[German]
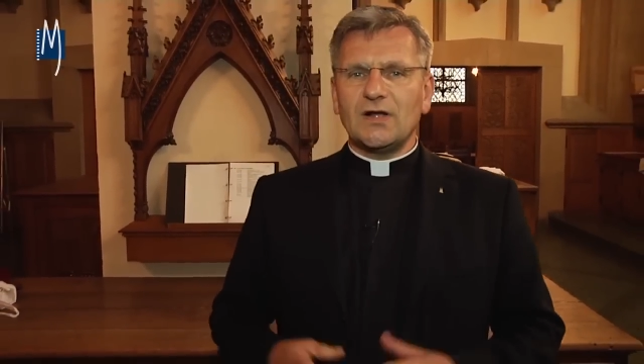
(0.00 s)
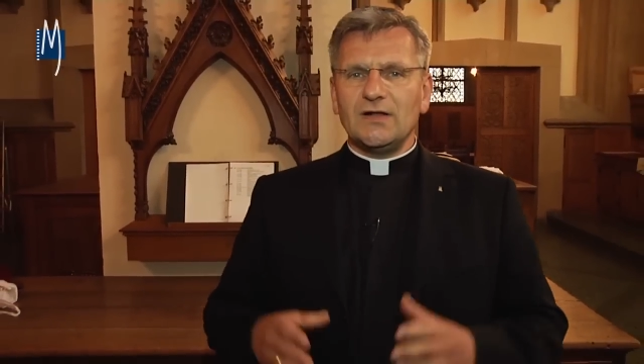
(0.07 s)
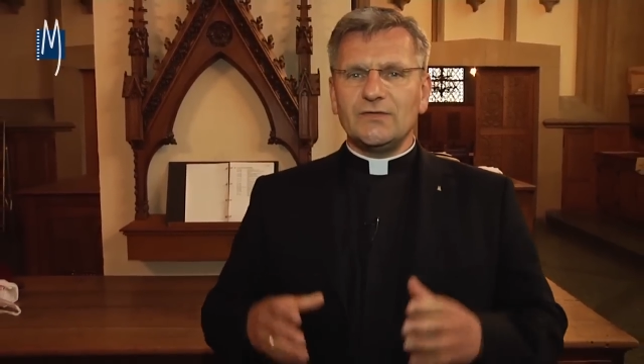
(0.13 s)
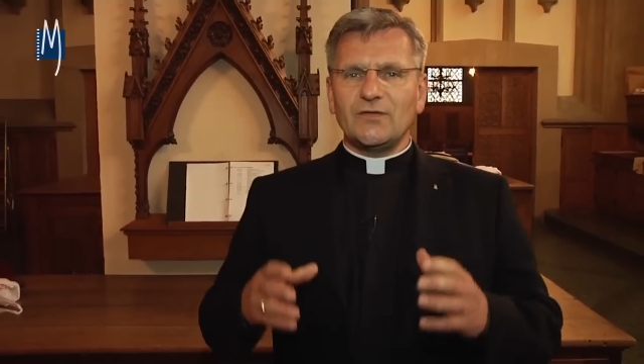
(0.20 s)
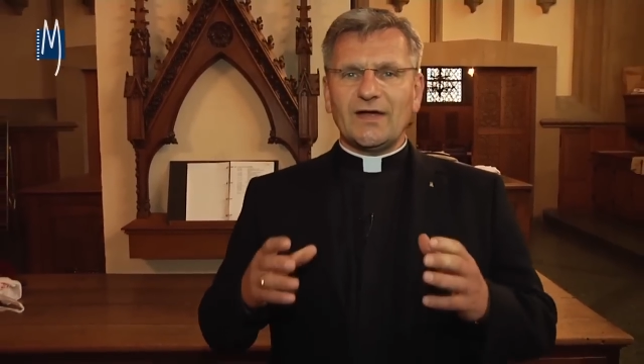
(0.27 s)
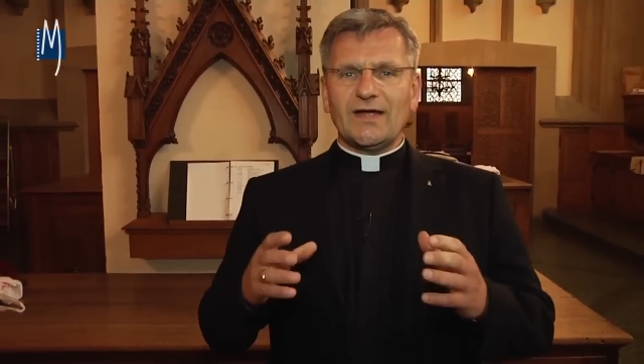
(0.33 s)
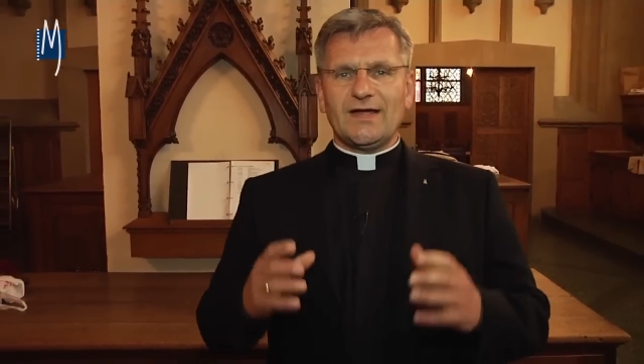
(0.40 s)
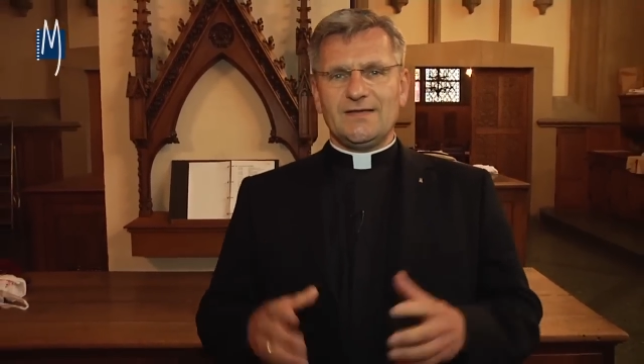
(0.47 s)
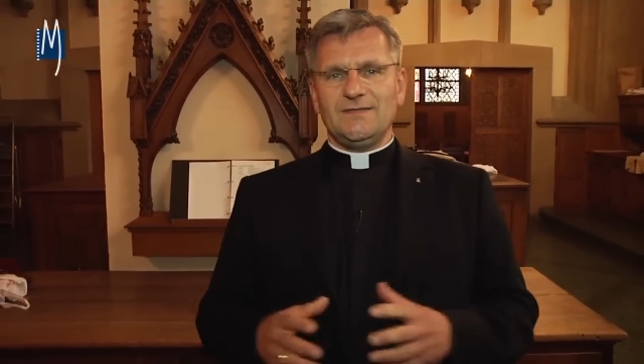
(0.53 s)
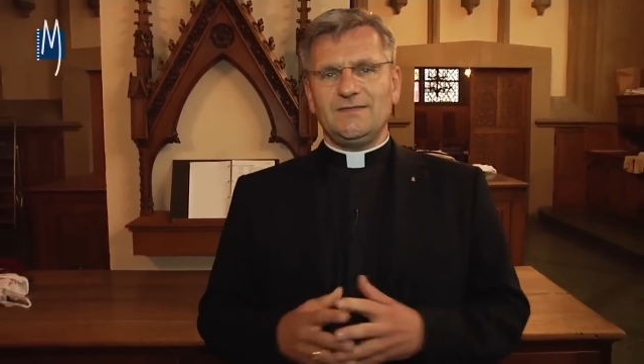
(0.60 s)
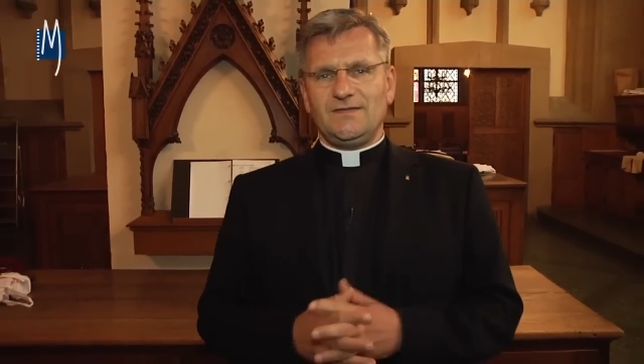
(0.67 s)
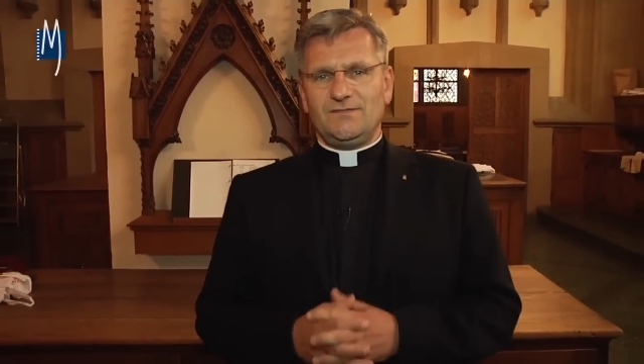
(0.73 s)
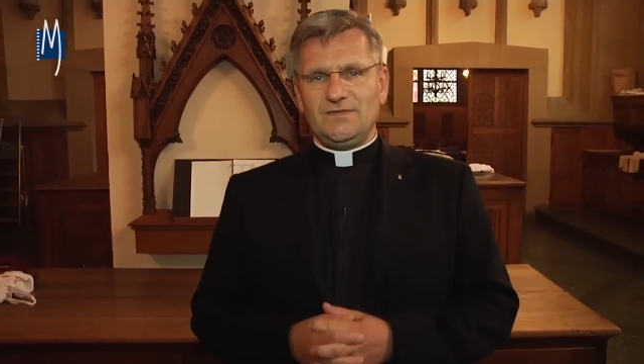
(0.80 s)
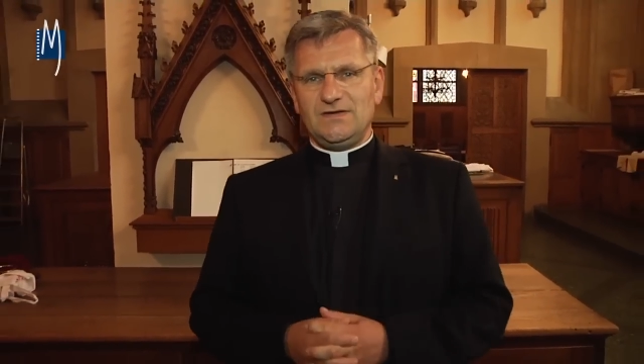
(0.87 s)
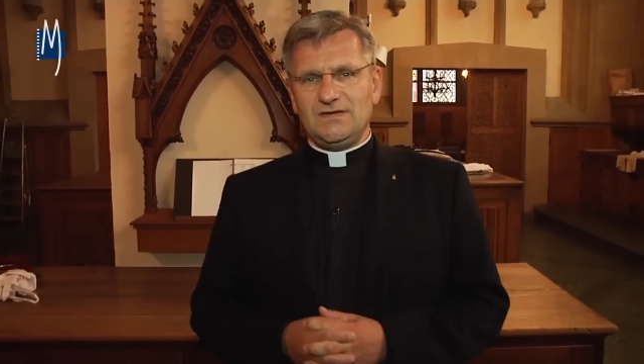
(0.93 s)
Also ein
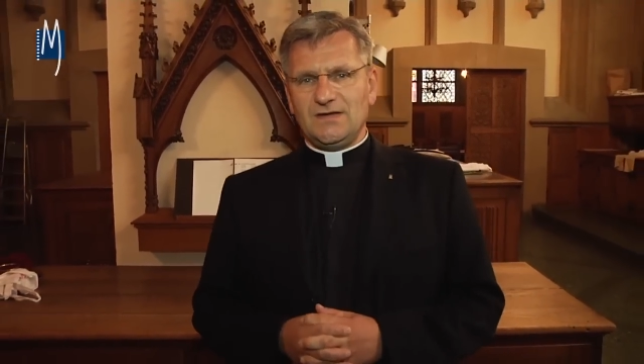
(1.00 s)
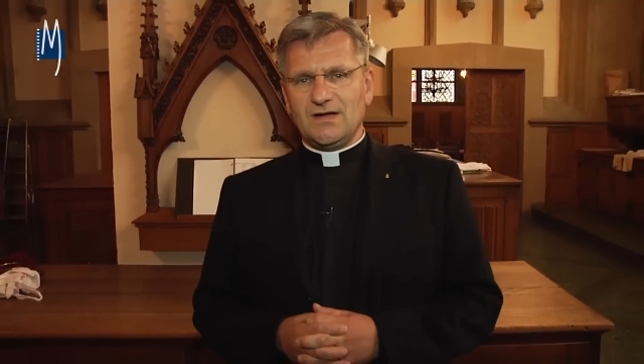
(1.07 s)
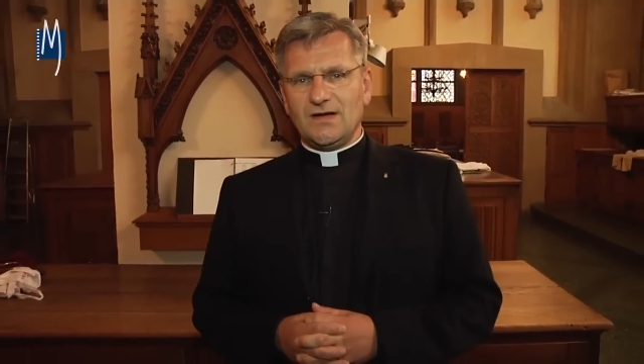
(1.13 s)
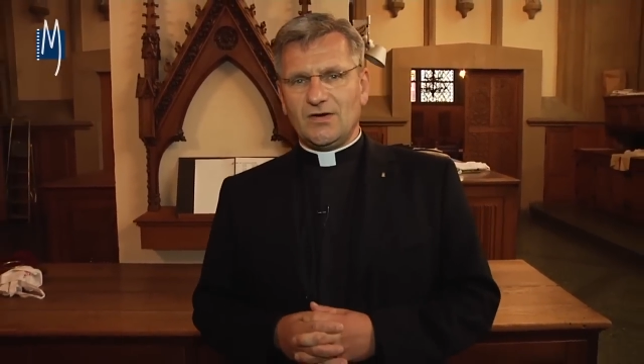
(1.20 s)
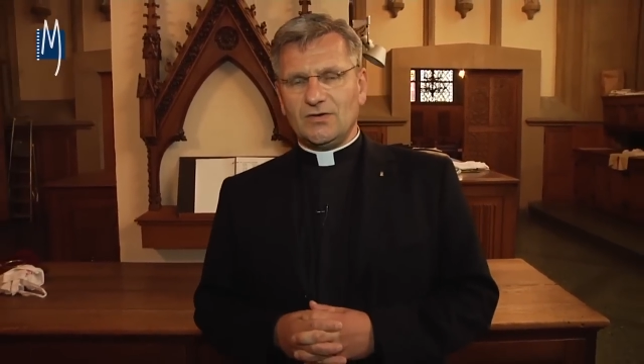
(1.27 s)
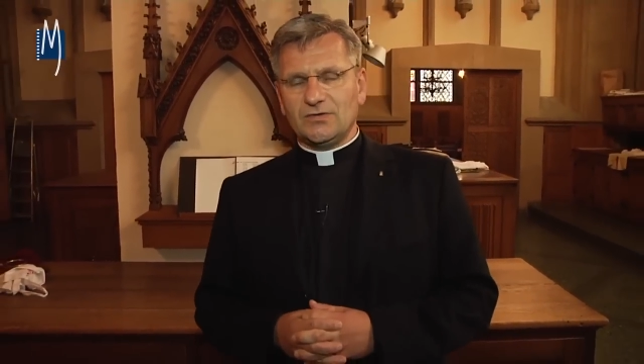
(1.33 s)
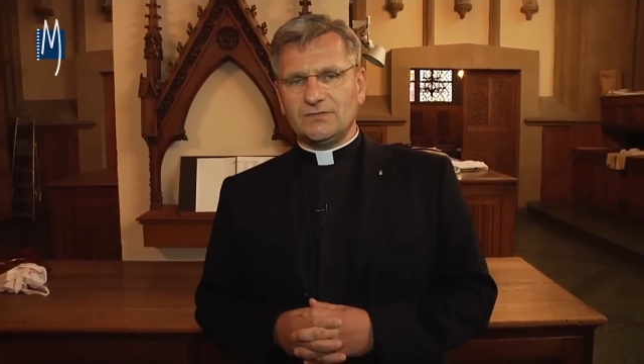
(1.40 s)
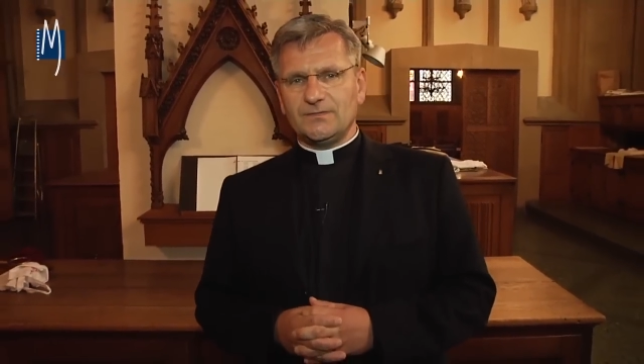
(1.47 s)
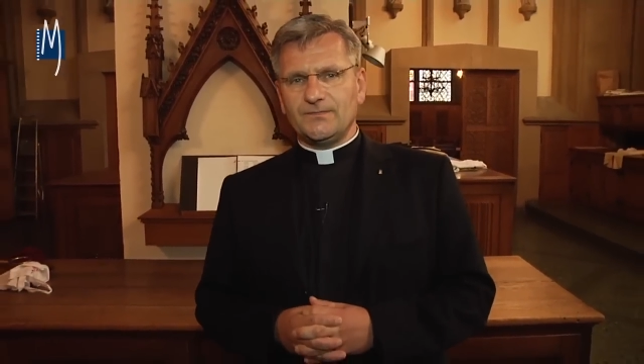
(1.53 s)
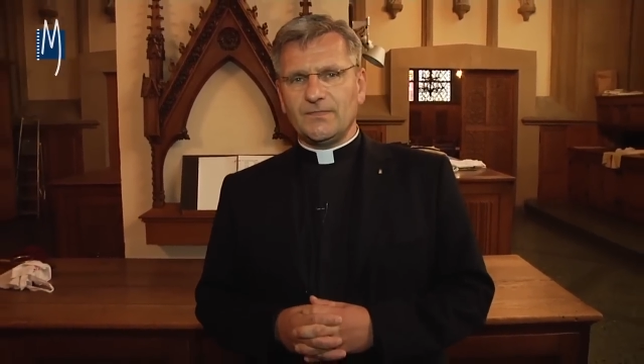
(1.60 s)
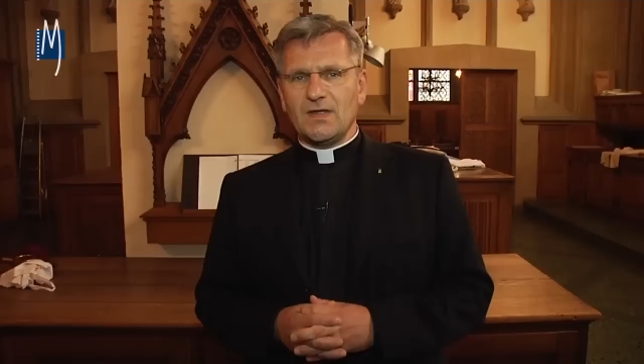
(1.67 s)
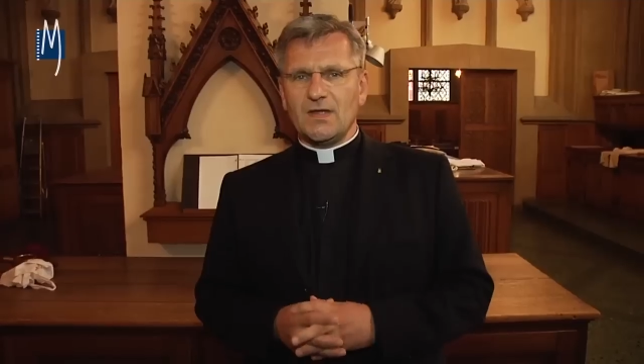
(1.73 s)
ganz wichtiger Ort.